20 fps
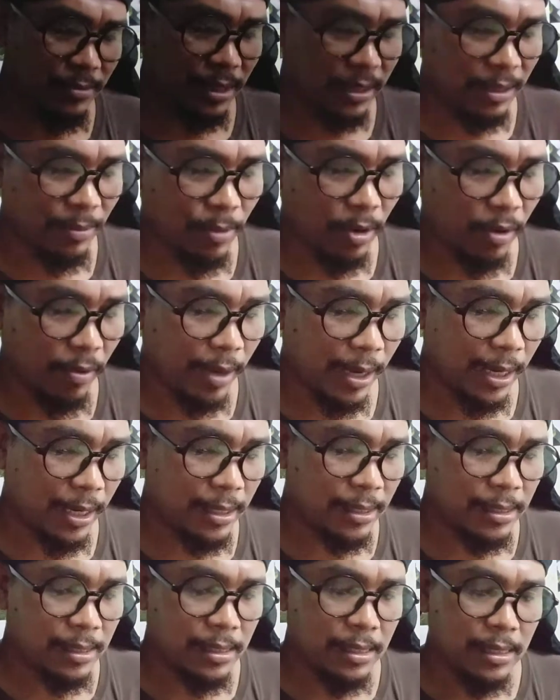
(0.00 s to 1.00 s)
จะบอกว่า
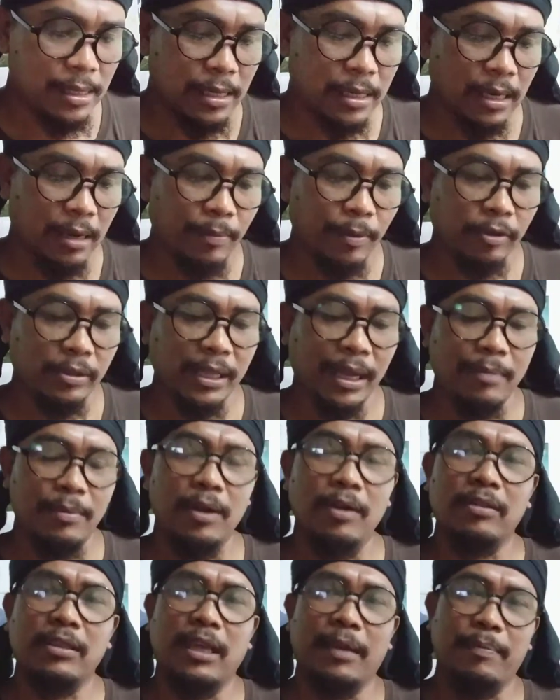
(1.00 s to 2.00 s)
กระเป๋าตังค์เมื่อ
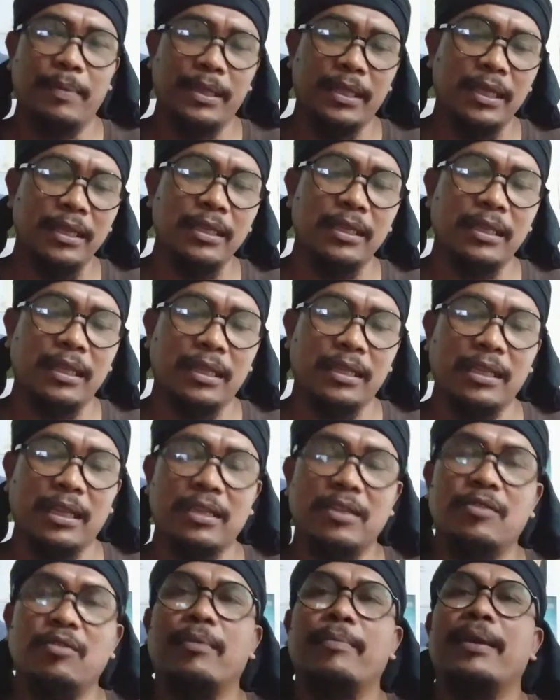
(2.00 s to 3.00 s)
เราตัดแพทเทิร์นตัดสัด
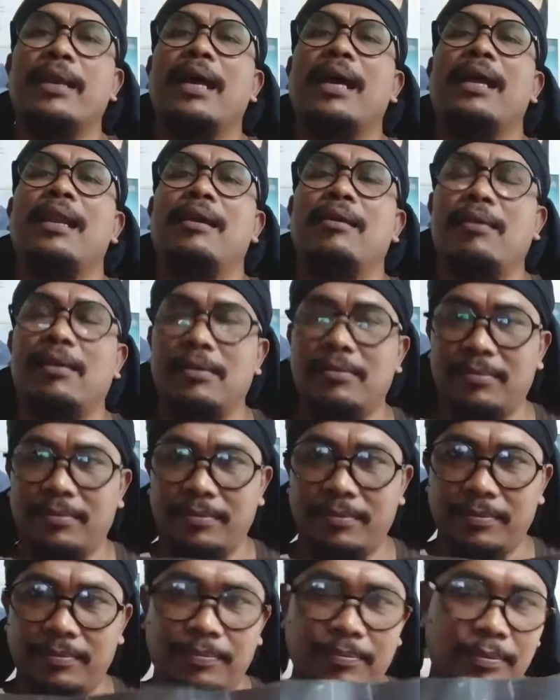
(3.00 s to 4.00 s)
ส่วนมันได้แล้ว
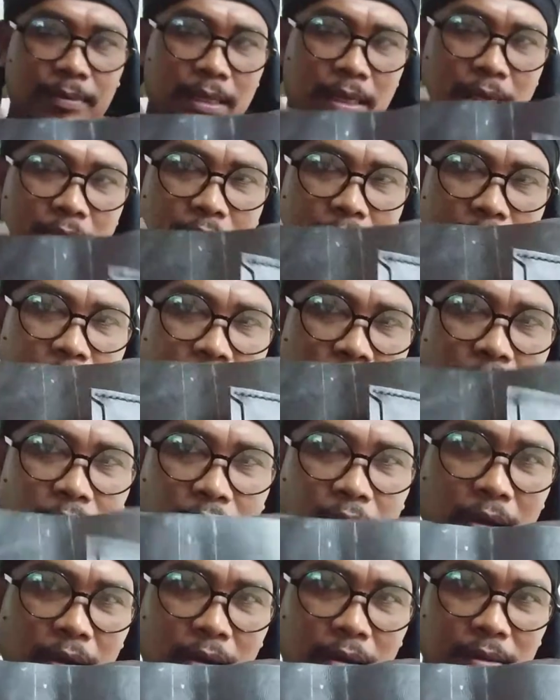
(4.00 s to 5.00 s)
เรา
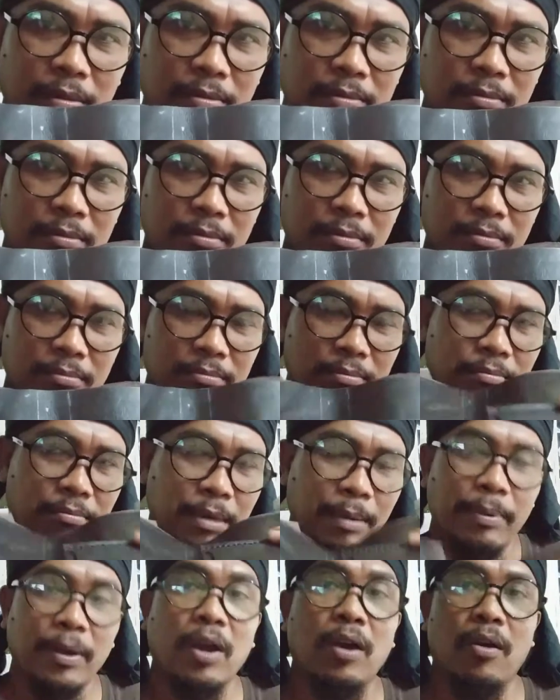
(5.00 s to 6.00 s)
ก็มา
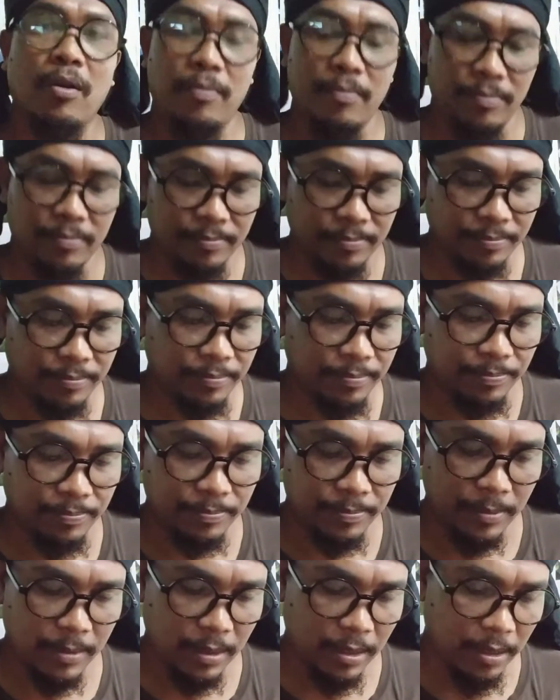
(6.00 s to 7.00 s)
ประกอบ
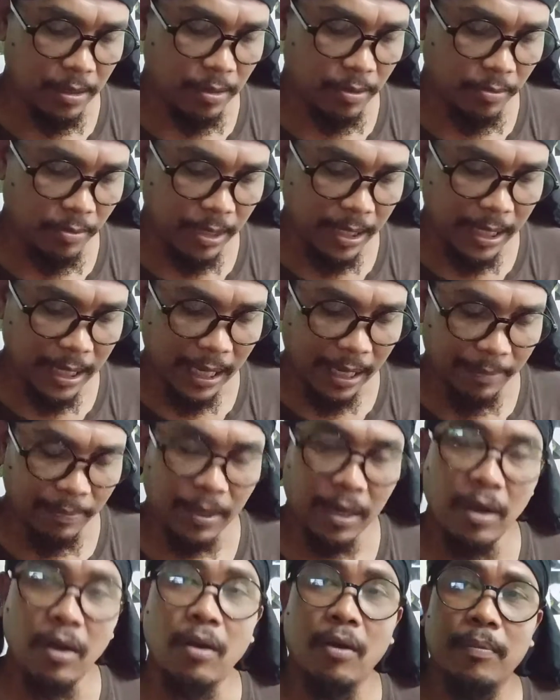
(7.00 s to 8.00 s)
วิธีการป
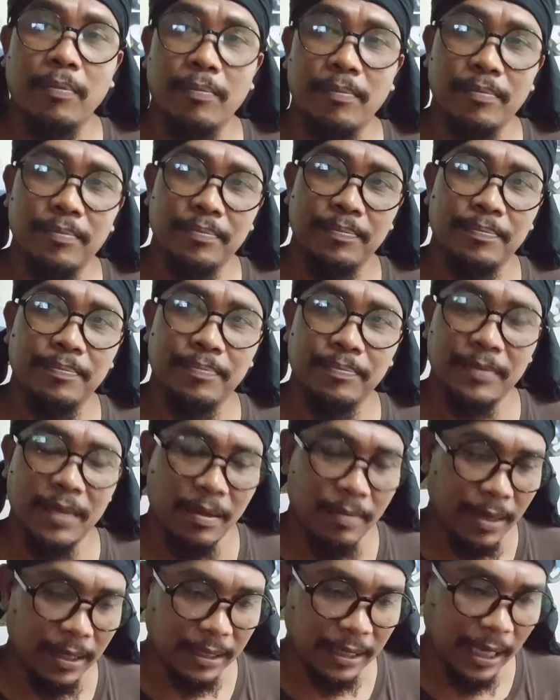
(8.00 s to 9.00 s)
ระกอบเดี๋ยว
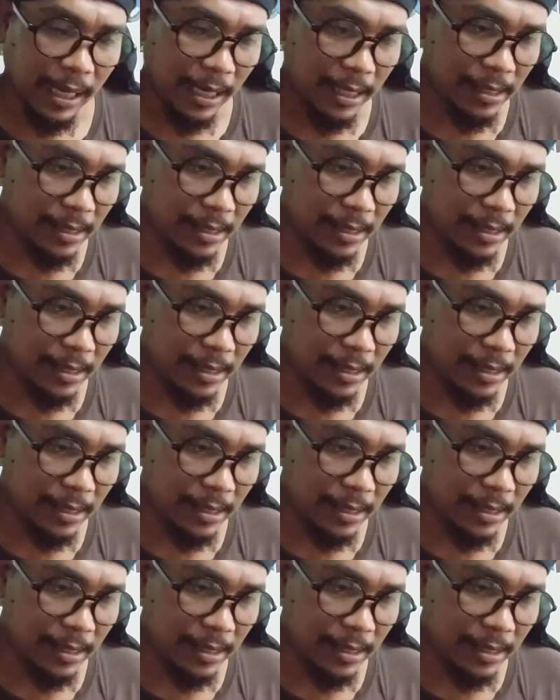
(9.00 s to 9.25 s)
บางจะ